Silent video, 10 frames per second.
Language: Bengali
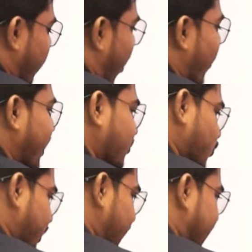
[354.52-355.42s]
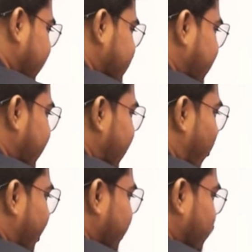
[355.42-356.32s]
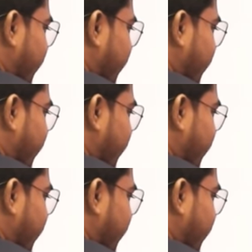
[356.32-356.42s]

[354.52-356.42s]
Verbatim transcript: অ্যাওয়ারনেস সরি এখানে জেনারেল অ্যাওয়ারনেস